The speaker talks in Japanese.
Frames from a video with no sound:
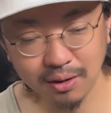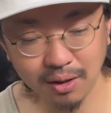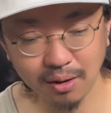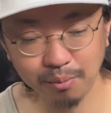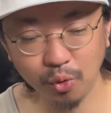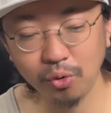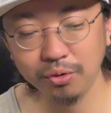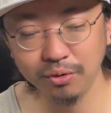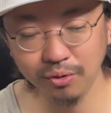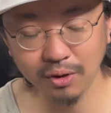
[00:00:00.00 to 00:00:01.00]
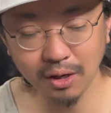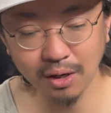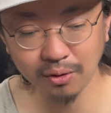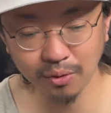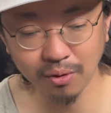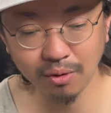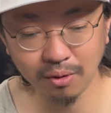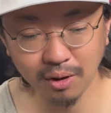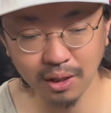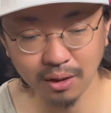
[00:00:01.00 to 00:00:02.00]
なんかモールの中
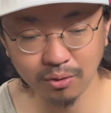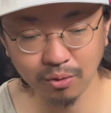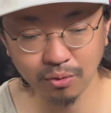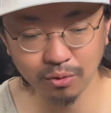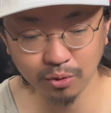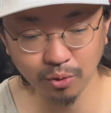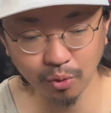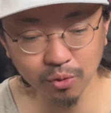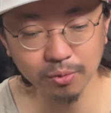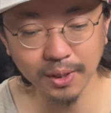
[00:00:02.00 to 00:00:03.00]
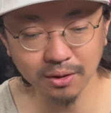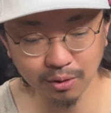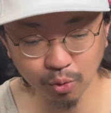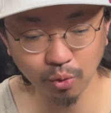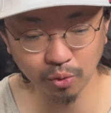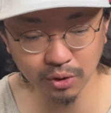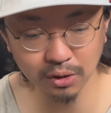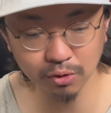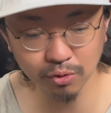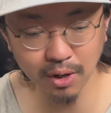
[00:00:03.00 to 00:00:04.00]
の、えーと、ちょっと奥まったところ
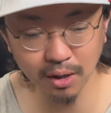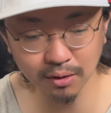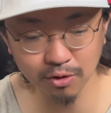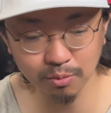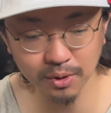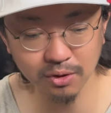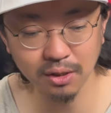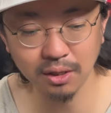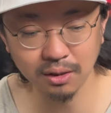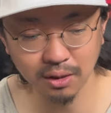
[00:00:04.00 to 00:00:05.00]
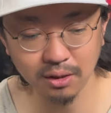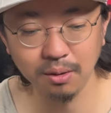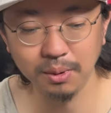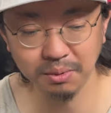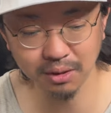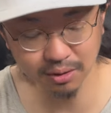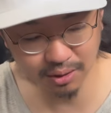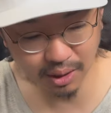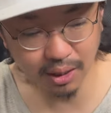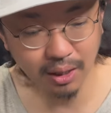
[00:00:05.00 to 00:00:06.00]
に中華飯店を見つけたんで行ってみまし
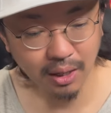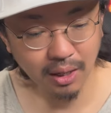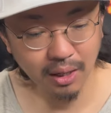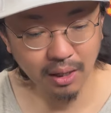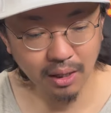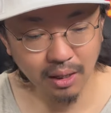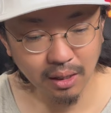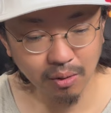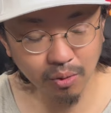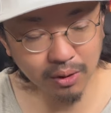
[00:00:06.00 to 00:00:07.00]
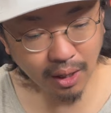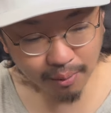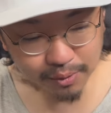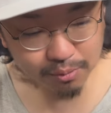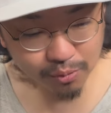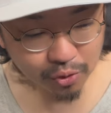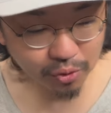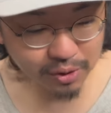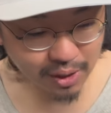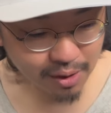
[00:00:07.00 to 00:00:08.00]
たこれ多分
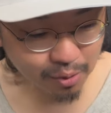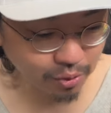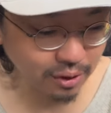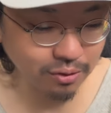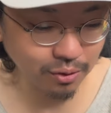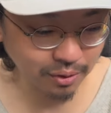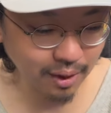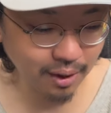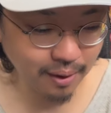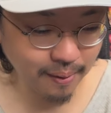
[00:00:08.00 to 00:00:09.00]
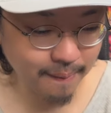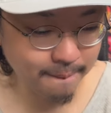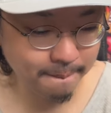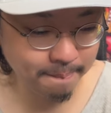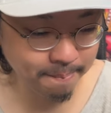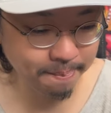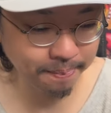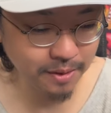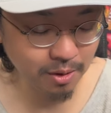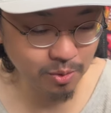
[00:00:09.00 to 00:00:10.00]
元天保ですよねう
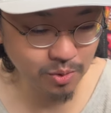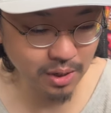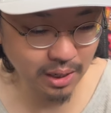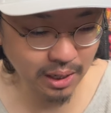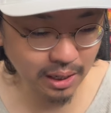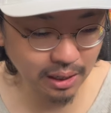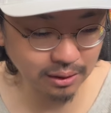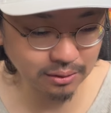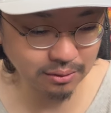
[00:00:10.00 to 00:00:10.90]
ん天保から